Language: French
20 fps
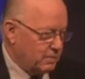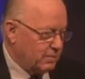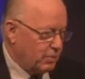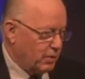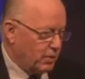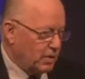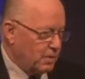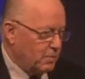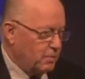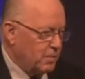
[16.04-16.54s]
j'ai
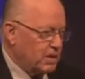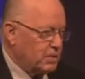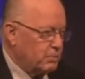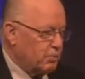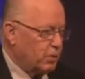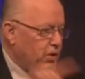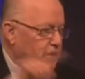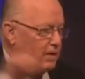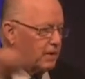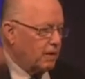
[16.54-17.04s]
peur qu'il ne me reste
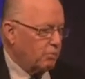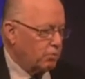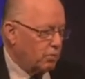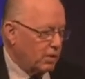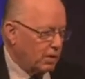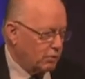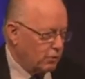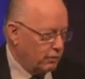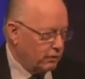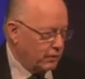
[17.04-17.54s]
pas de temps pour
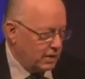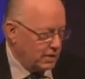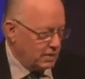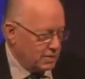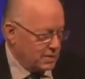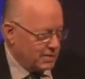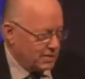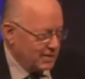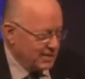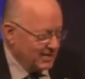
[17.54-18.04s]
la
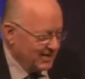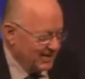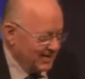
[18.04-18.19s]
conférence.